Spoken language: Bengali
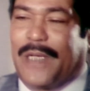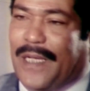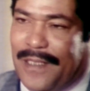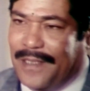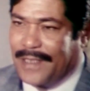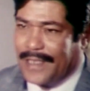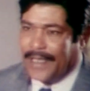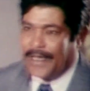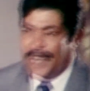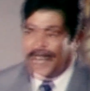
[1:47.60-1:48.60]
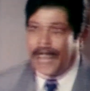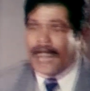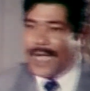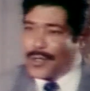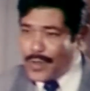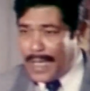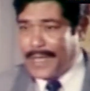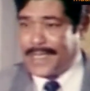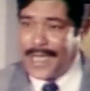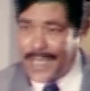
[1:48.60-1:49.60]
পারবে না কারণ
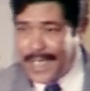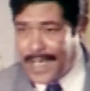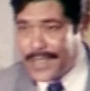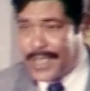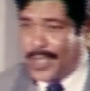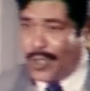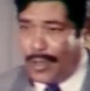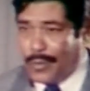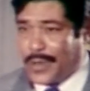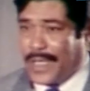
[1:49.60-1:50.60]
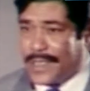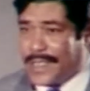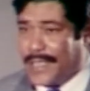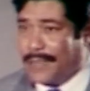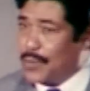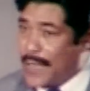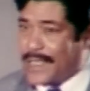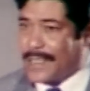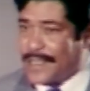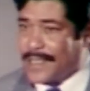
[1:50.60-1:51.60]
আমার টাকা আছে ক্ষমতা আছে
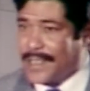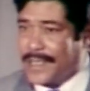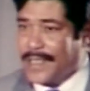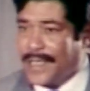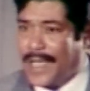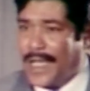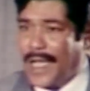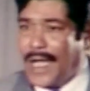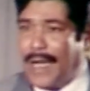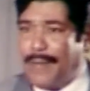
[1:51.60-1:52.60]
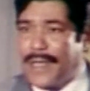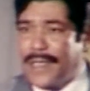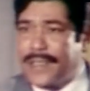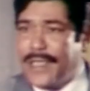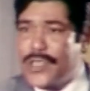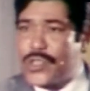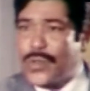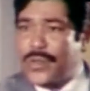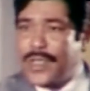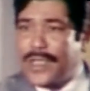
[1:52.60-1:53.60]
বুলেট আছে আমার এই
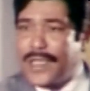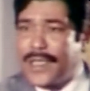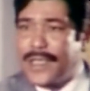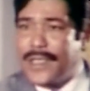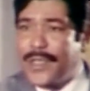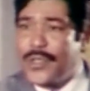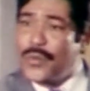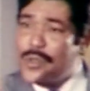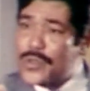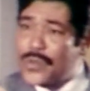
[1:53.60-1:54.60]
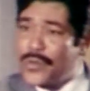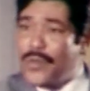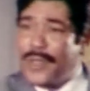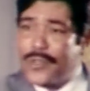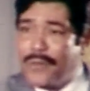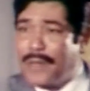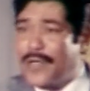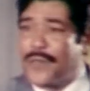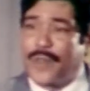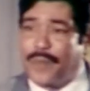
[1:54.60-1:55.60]
তিন শক্তিকে তুমি
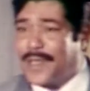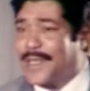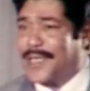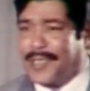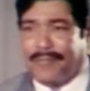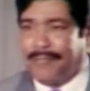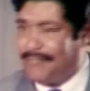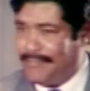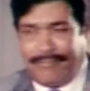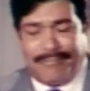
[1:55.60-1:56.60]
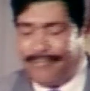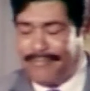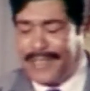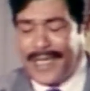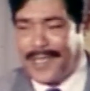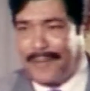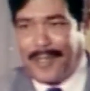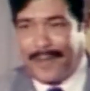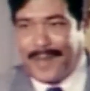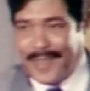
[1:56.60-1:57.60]
শুধুমাত্র ব্যালট পেপার দিয়ে
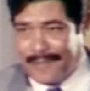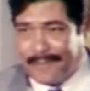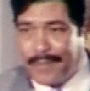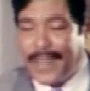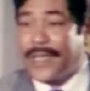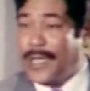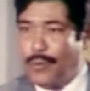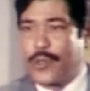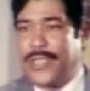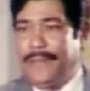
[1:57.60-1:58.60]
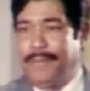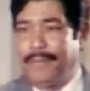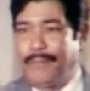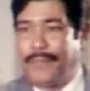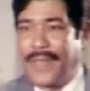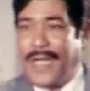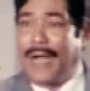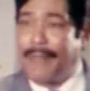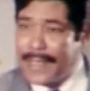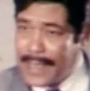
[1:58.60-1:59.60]
ঠেকাতে পারবে না তাই বলছি
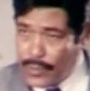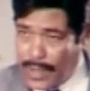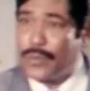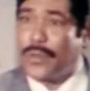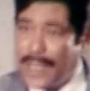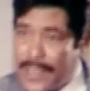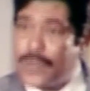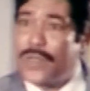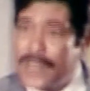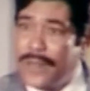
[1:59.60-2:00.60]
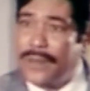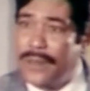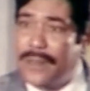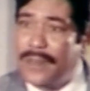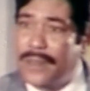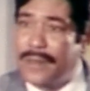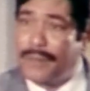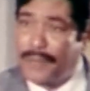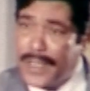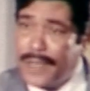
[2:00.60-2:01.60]
আমার কথা মতো কাজ করে যাও
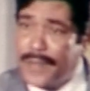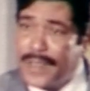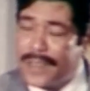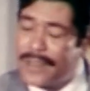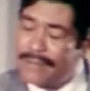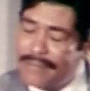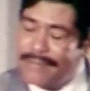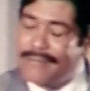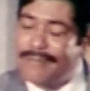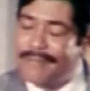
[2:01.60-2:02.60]
বেনিফিট